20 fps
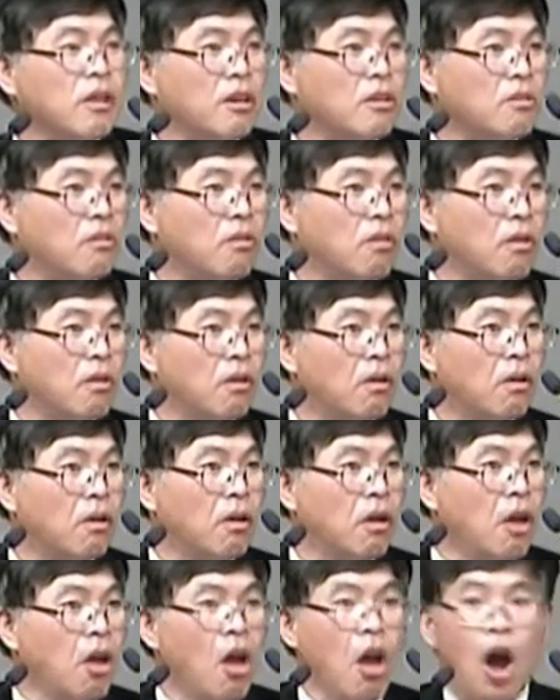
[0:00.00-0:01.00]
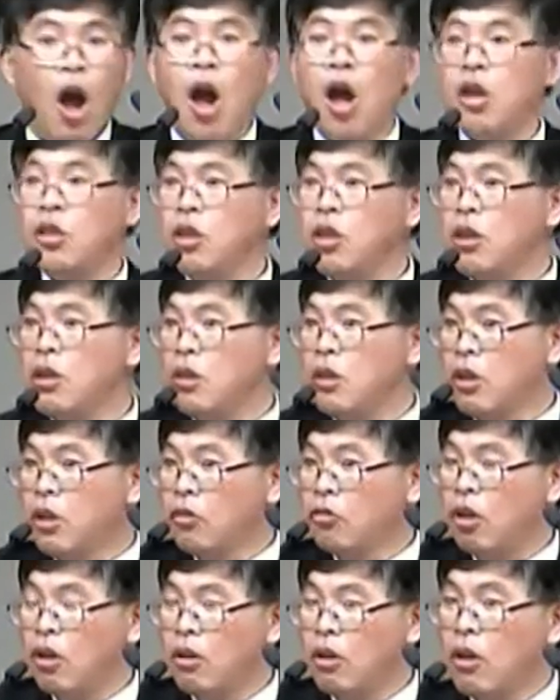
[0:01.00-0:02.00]
하는 거. 아니
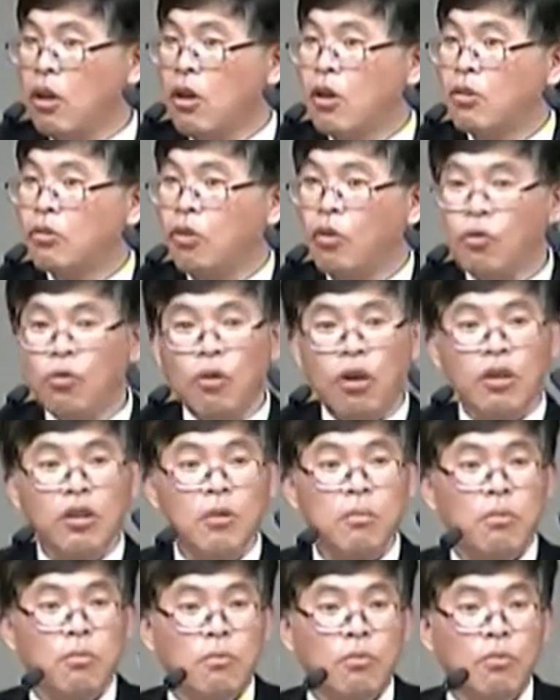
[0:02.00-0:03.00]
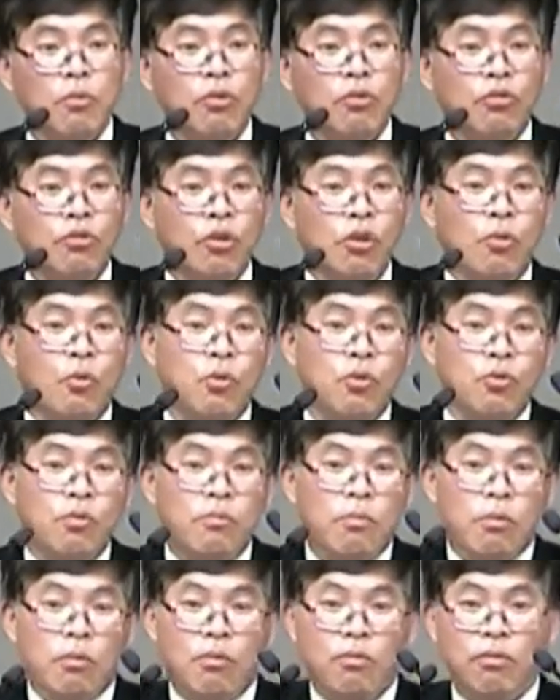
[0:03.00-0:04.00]
선교하다 보면 원숭이 골도
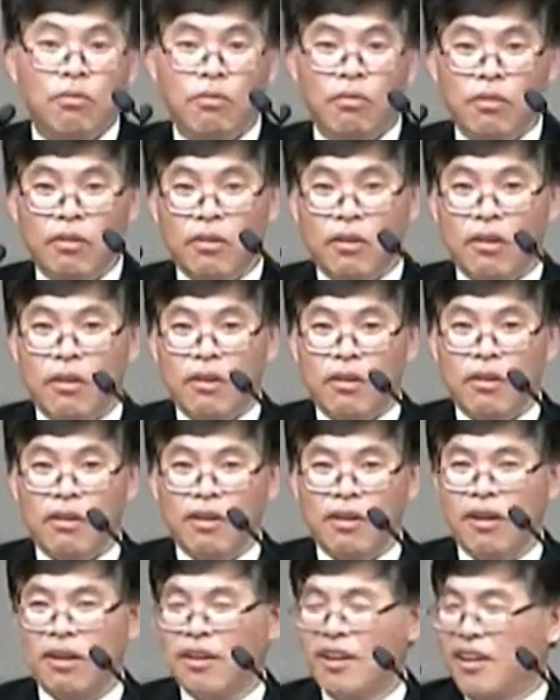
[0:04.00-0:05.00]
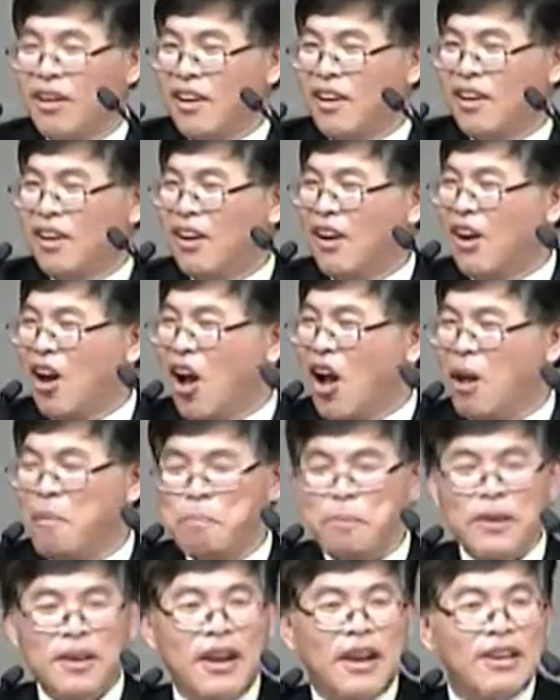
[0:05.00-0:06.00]
먹고
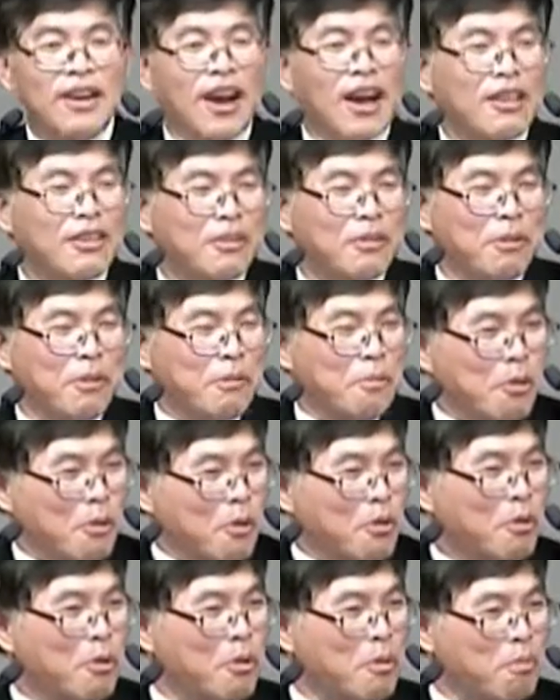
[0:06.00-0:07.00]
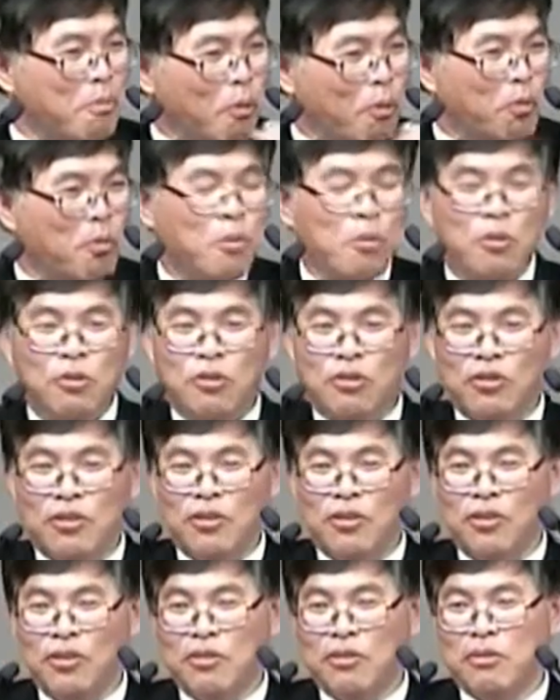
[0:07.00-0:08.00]
아 삐라냐 같은 거 뭐 그냥 먹는
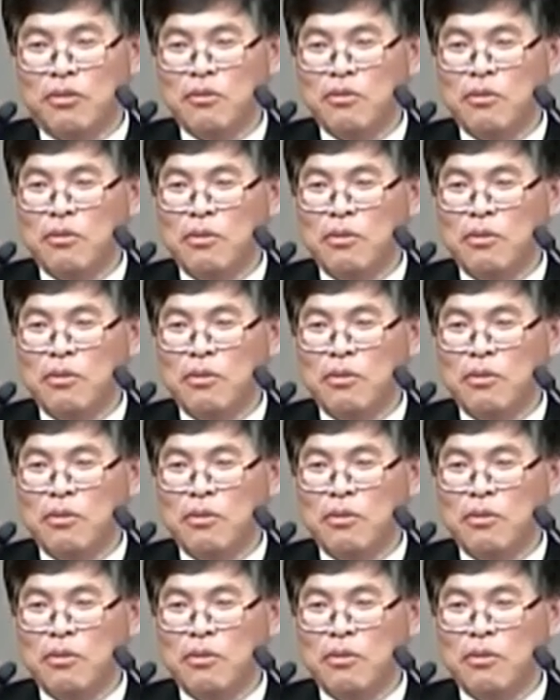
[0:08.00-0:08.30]
거지.